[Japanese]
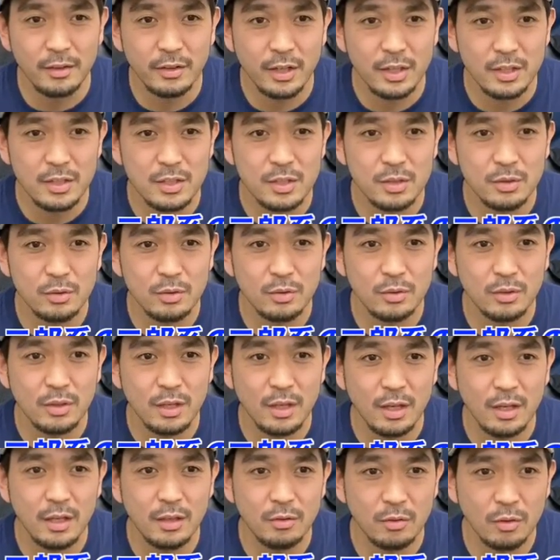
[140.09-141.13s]
なんか二郎
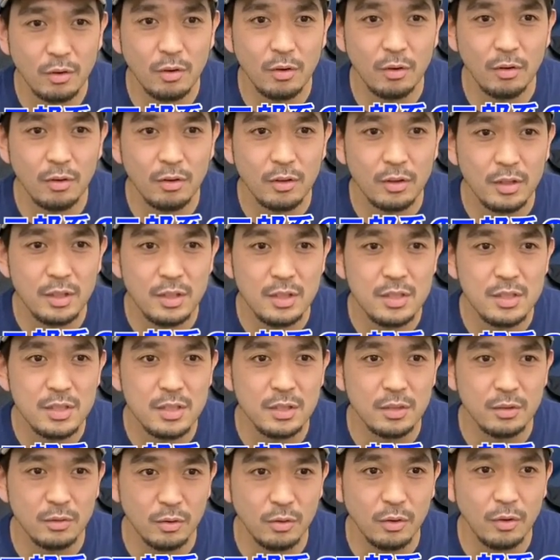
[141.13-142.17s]
系の
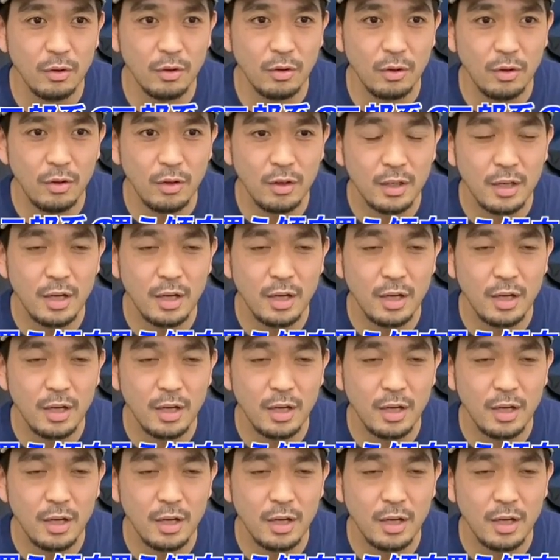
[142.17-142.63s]
EC を